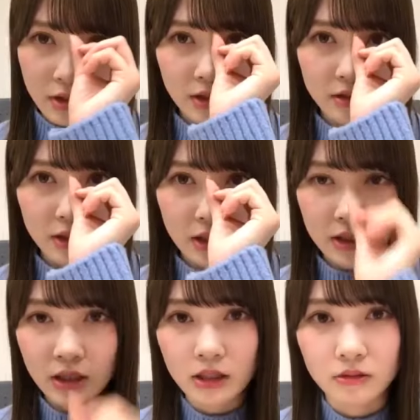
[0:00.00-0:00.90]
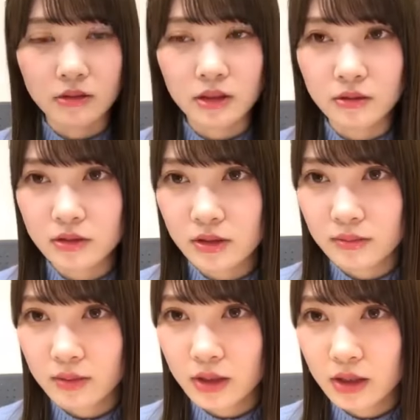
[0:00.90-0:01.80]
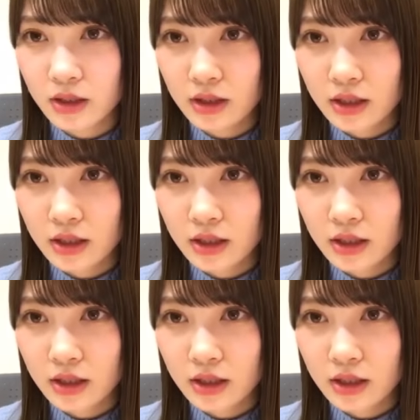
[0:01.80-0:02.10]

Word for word: 早く会いたいの、りんご先輩に。